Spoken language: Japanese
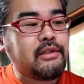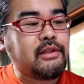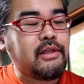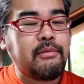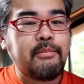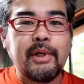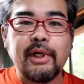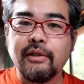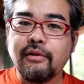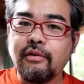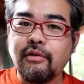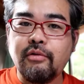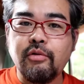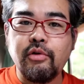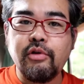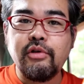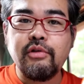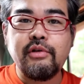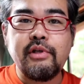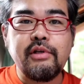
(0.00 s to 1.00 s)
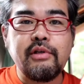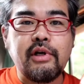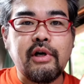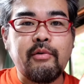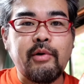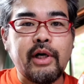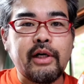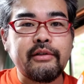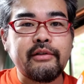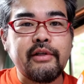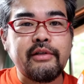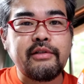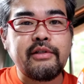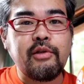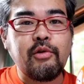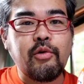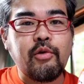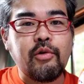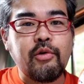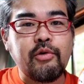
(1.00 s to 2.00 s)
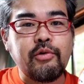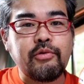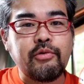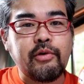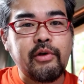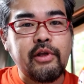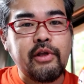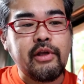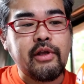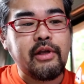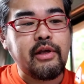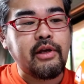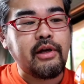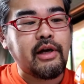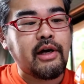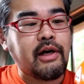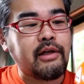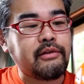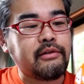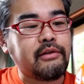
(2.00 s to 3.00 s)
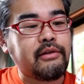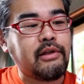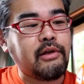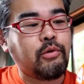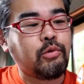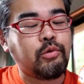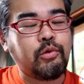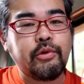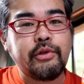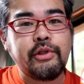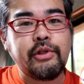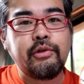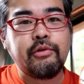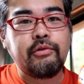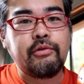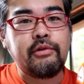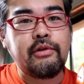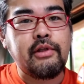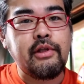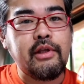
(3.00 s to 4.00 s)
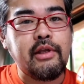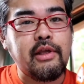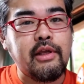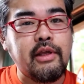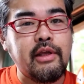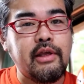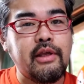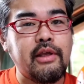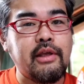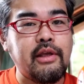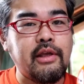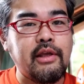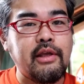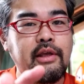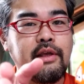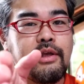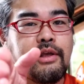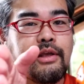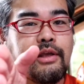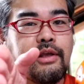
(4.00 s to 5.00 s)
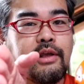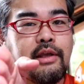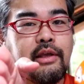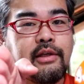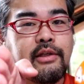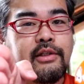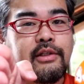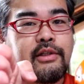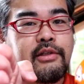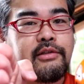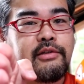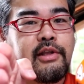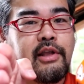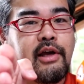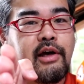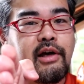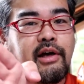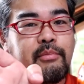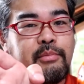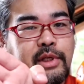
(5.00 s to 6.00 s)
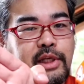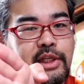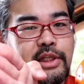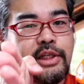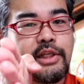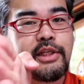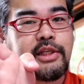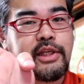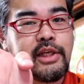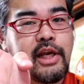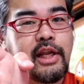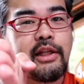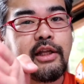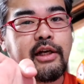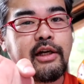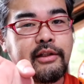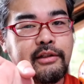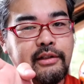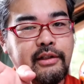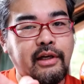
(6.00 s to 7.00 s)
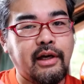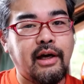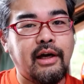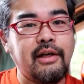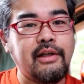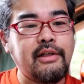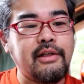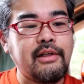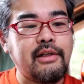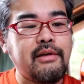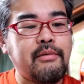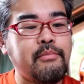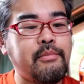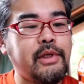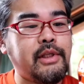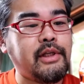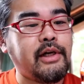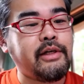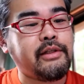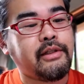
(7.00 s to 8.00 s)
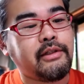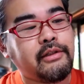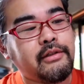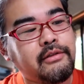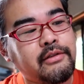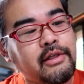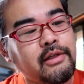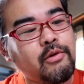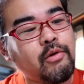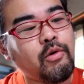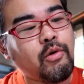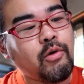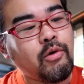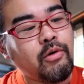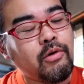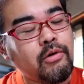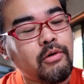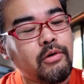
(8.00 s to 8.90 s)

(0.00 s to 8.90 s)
でまあ、どういう理由かわかんないですけど、それがあったことによって、えー、ステアが右に切れなかったみたいなんですけど、